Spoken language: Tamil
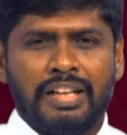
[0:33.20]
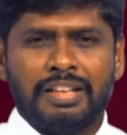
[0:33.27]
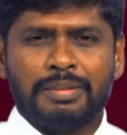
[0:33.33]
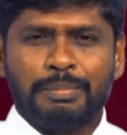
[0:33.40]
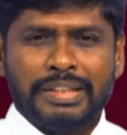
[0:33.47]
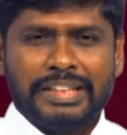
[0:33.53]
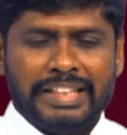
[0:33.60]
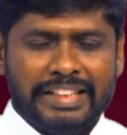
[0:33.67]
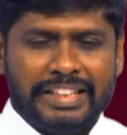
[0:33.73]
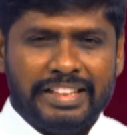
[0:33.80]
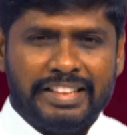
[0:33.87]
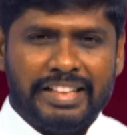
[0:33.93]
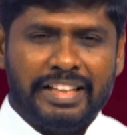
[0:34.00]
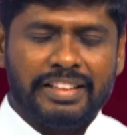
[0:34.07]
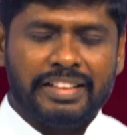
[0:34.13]
அன்பிற்கினிய
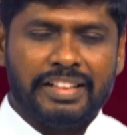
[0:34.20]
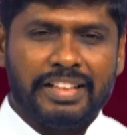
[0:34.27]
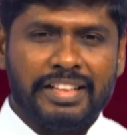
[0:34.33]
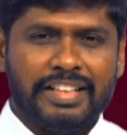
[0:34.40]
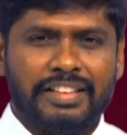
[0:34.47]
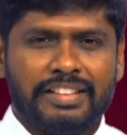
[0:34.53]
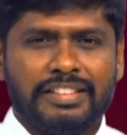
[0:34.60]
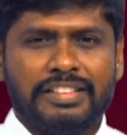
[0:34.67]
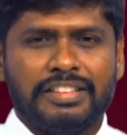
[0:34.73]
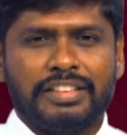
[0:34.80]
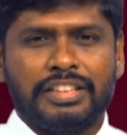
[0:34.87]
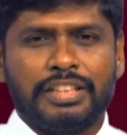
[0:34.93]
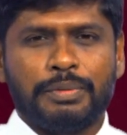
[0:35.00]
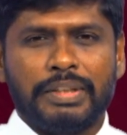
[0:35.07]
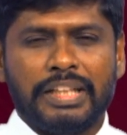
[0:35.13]
நேயர்களே
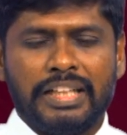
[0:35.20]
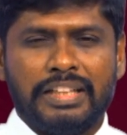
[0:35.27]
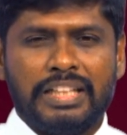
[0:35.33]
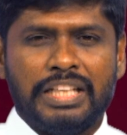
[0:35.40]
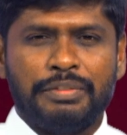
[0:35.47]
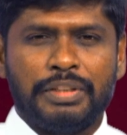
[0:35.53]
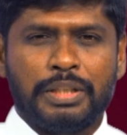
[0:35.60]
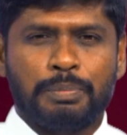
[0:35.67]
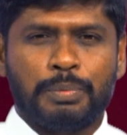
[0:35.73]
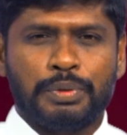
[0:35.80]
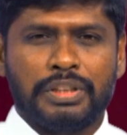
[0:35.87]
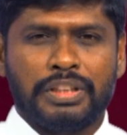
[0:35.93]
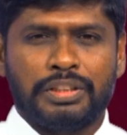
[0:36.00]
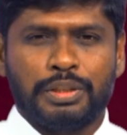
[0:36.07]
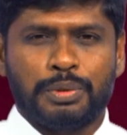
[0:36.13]
இதுவரை லேவியர்
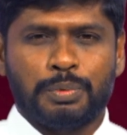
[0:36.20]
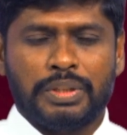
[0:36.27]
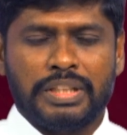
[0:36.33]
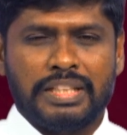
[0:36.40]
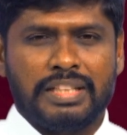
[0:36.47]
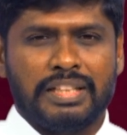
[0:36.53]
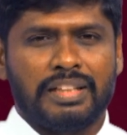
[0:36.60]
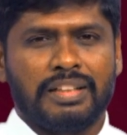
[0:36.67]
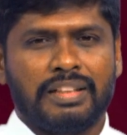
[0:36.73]
புத்தகத்தினுடைய